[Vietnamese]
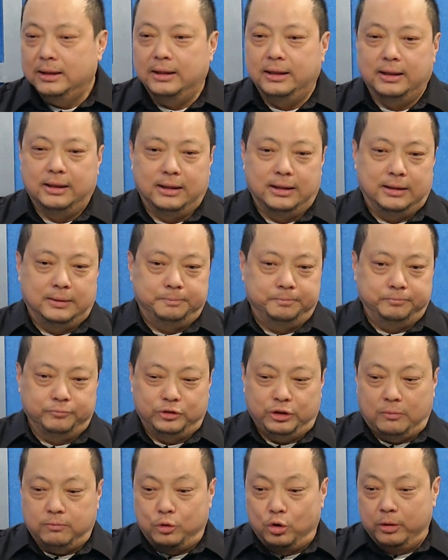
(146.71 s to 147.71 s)
uh,
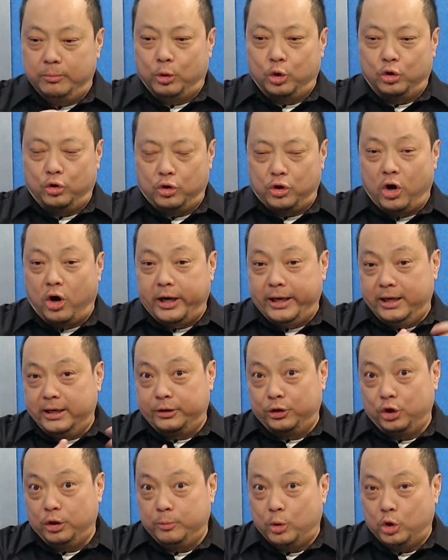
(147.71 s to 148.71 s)
trong nội bộ gọi là
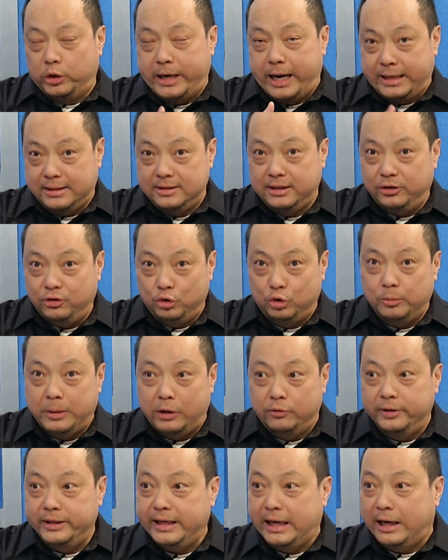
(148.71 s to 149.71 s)
nội bộ đảng dân chủ
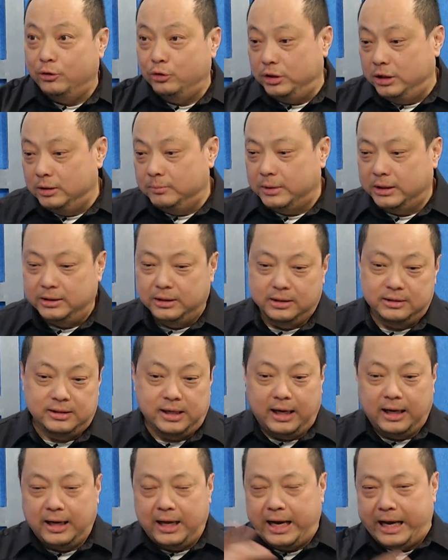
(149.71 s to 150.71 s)
bầu với nhau nhưng mà thực
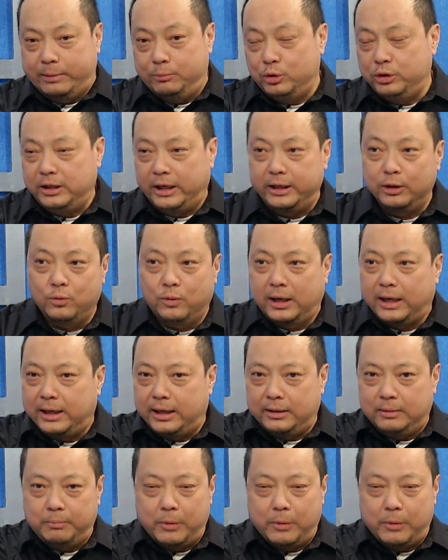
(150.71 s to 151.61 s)
ra là ai muốn nhảy qua